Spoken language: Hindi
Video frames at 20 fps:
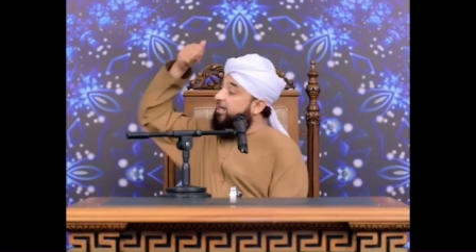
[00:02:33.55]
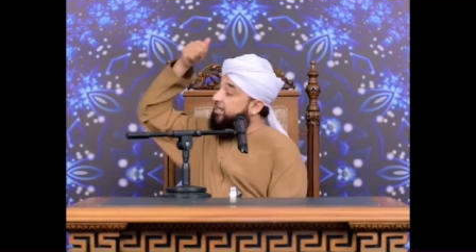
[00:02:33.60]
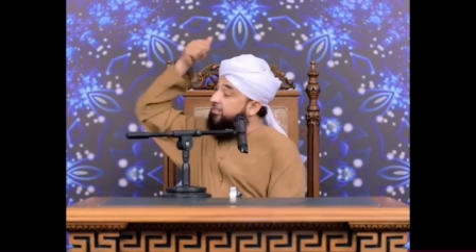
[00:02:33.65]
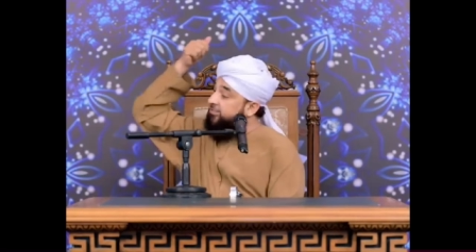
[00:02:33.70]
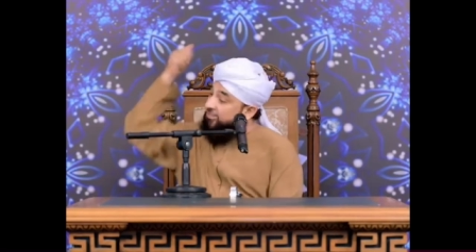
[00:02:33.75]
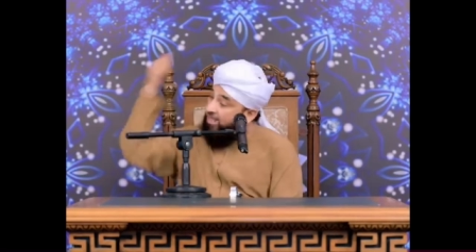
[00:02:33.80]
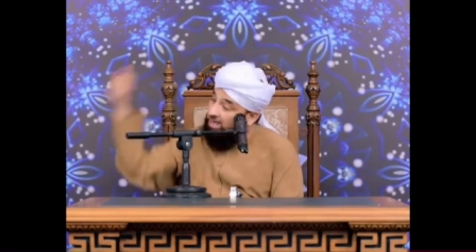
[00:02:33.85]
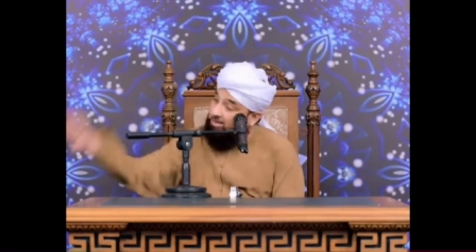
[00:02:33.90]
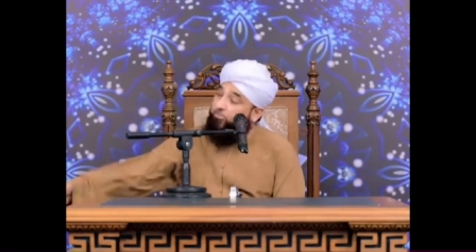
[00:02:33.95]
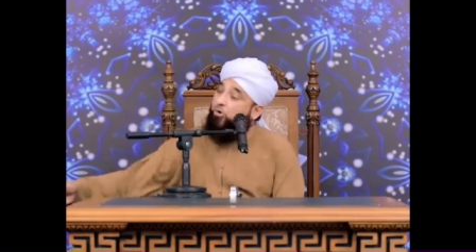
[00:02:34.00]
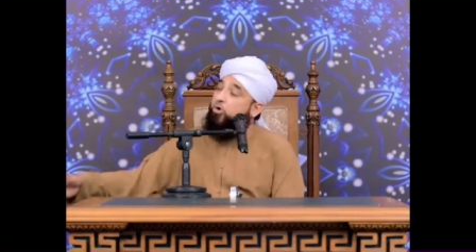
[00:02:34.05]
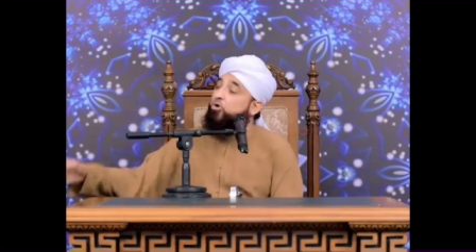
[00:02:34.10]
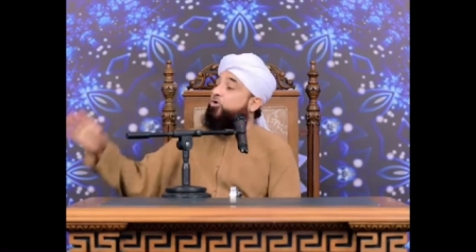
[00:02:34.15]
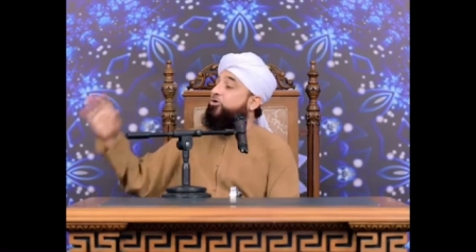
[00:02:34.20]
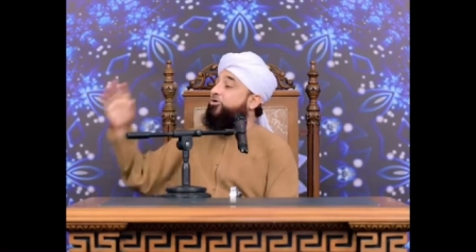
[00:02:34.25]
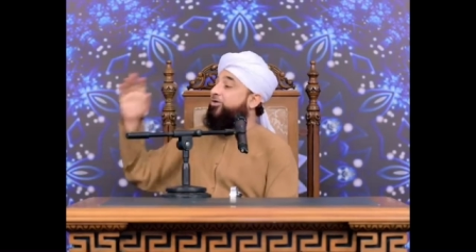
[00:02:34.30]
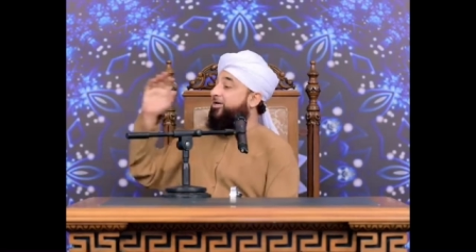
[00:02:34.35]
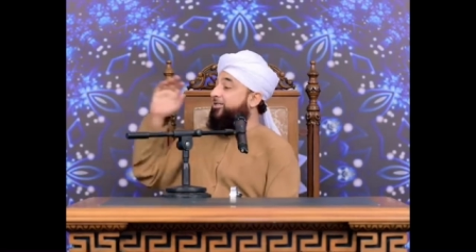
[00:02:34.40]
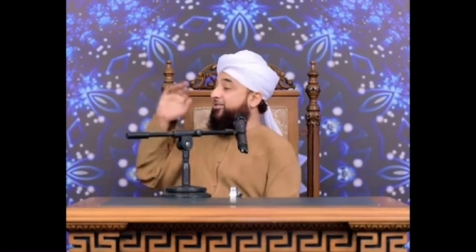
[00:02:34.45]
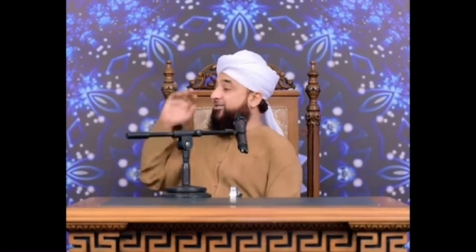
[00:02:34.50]
के नामों
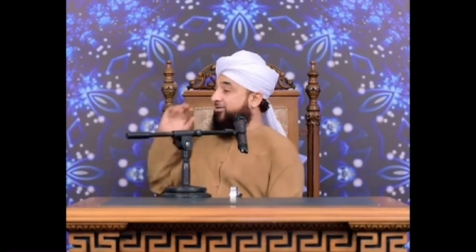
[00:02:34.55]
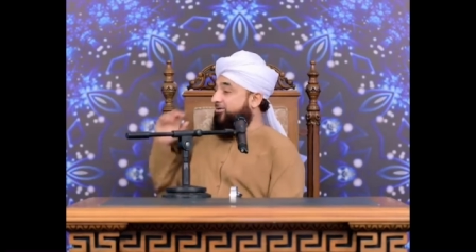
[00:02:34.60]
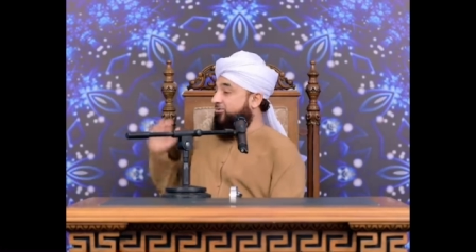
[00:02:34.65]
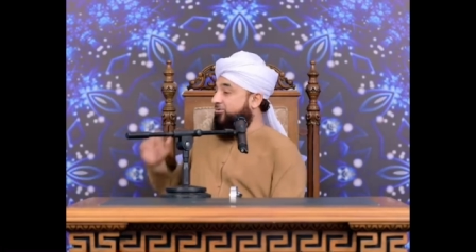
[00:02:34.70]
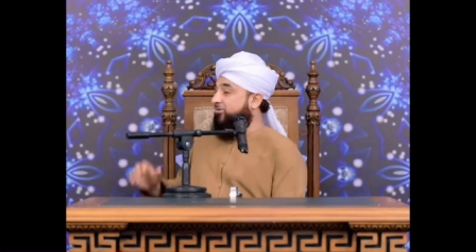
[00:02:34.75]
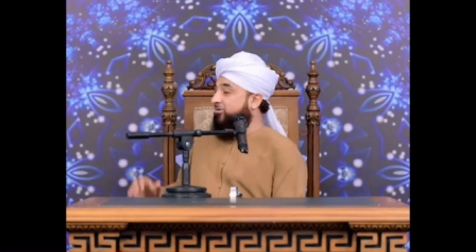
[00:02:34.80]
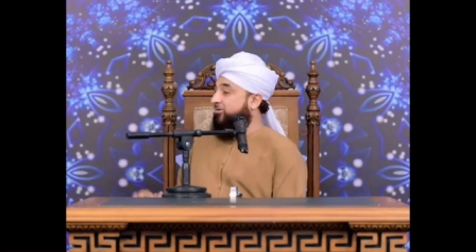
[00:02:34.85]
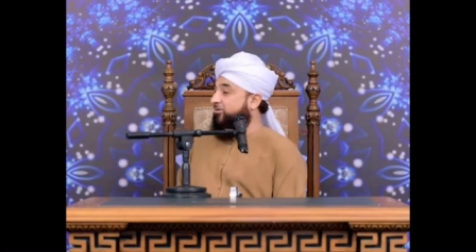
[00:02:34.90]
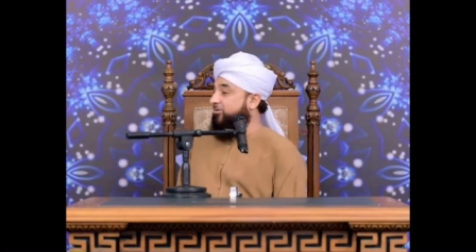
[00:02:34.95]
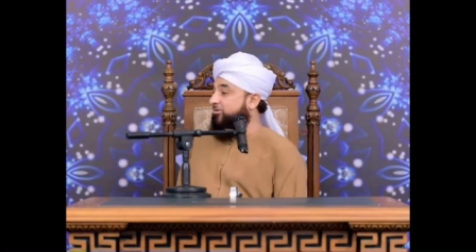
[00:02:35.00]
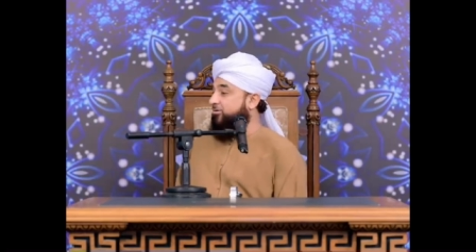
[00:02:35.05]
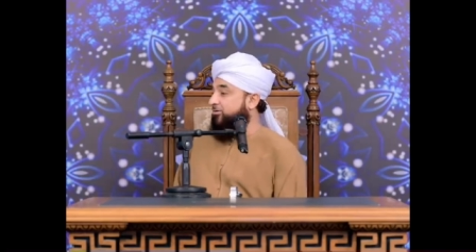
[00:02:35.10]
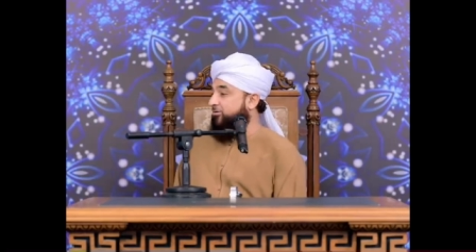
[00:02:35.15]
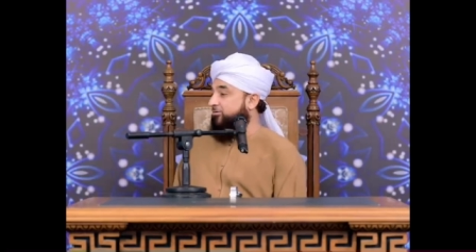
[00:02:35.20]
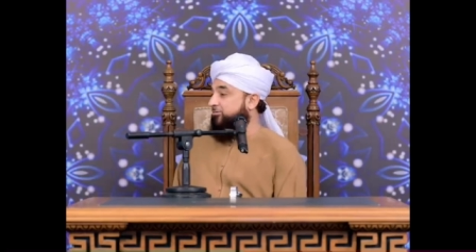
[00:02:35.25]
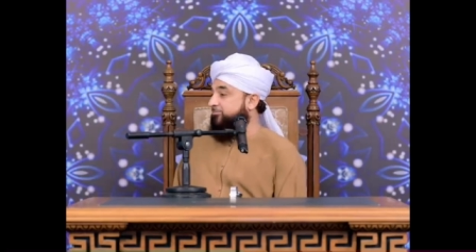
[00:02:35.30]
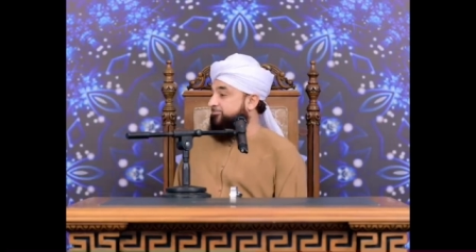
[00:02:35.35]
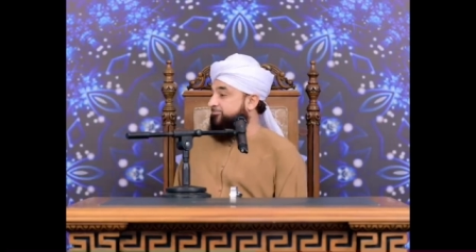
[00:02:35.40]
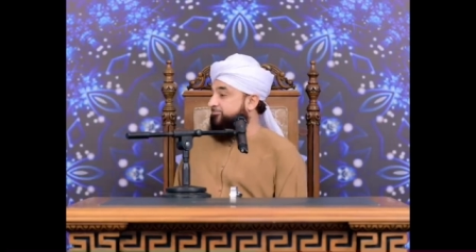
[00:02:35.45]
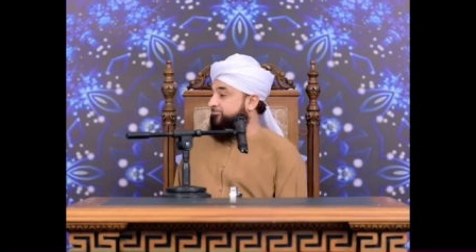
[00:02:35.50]
को जानता
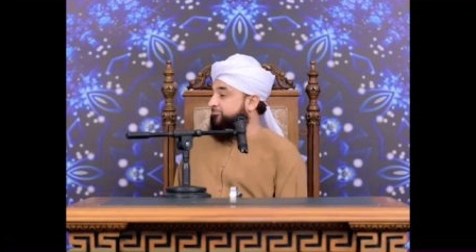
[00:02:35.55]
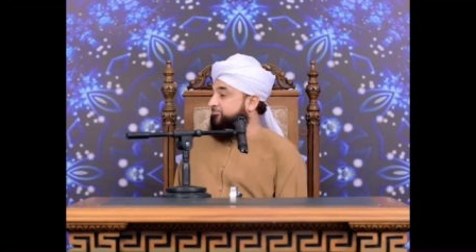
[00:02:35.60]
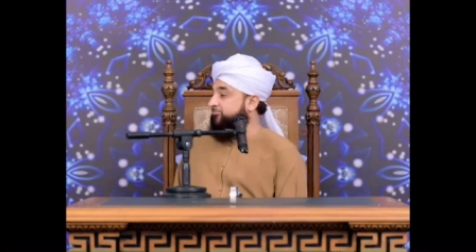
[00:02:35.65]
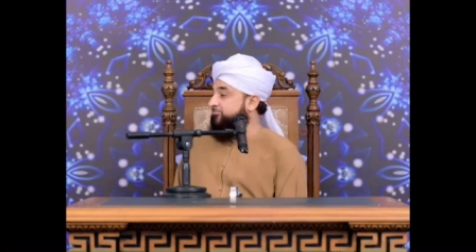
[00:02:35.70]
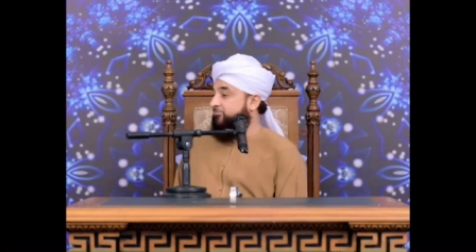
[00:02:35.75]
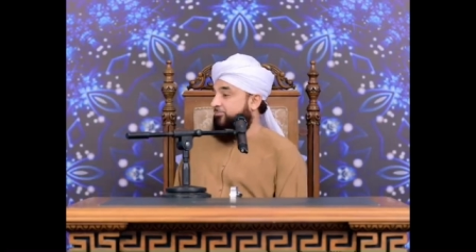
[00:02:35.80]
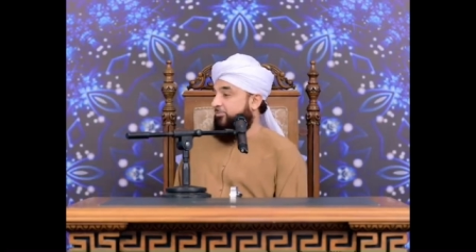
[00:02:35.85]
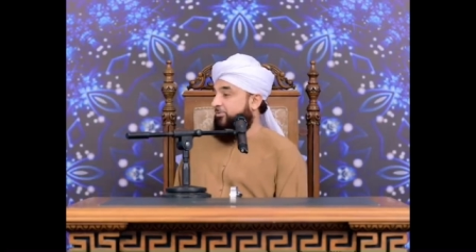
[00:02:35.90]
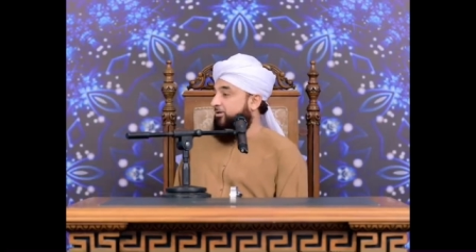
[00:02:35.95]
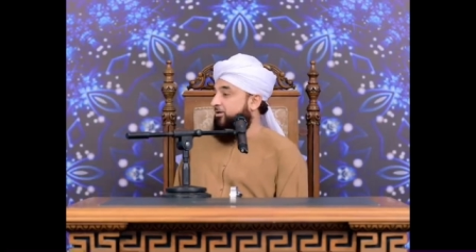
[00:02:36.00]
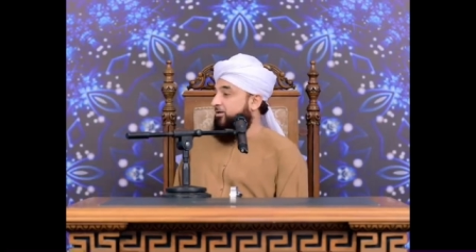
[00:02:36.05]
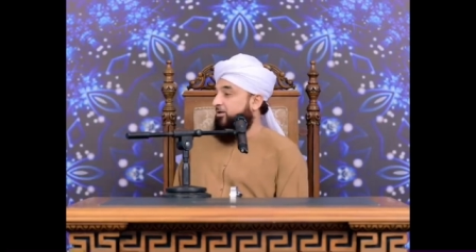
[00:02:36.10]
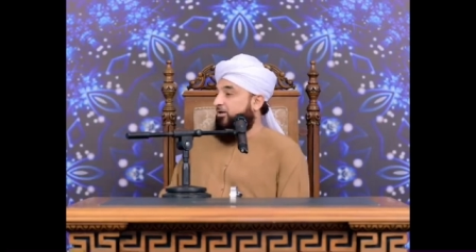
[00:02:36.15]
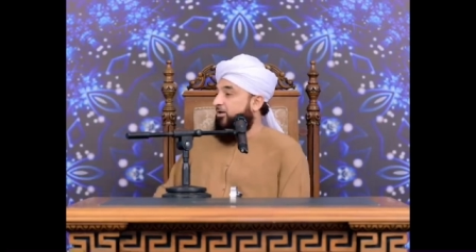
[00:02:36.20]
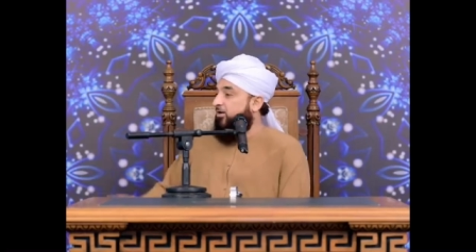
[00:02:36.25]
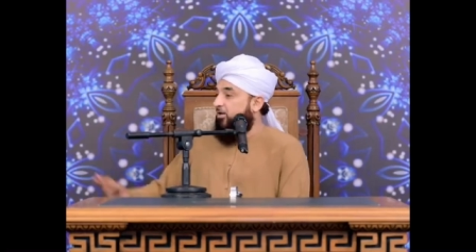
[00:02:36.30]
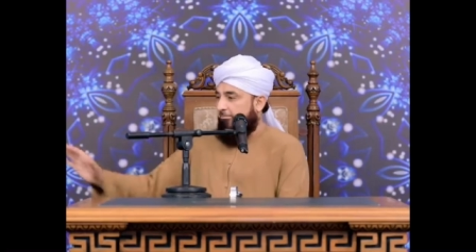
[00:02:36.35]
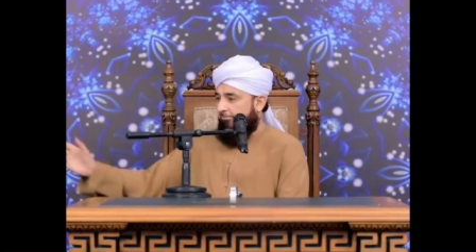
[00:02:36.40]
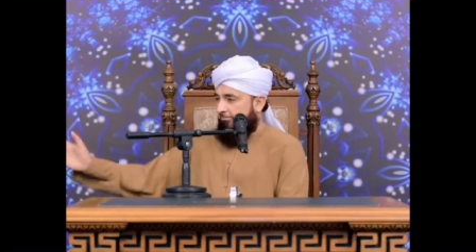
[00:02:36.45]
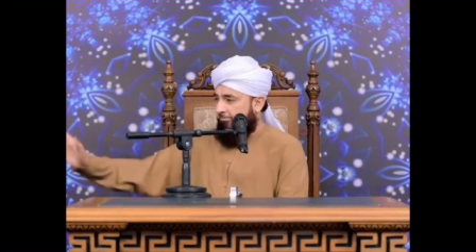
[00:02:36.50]

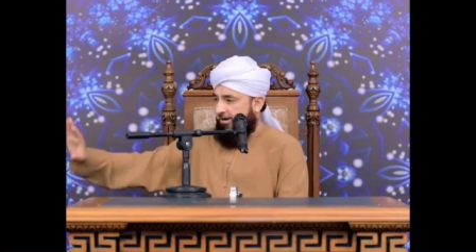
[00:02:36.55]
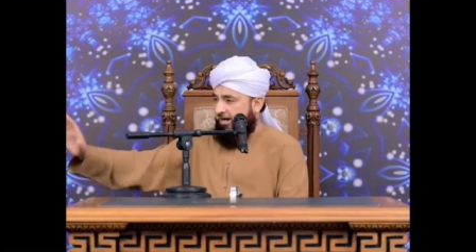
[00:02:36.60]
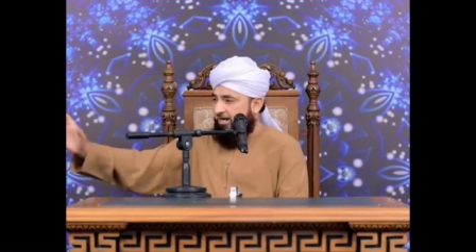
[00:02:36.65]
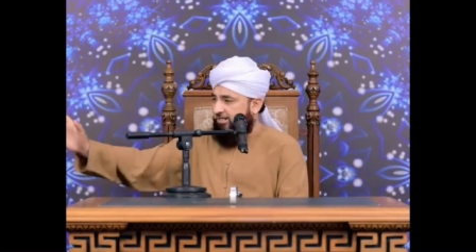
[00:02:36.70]
हूं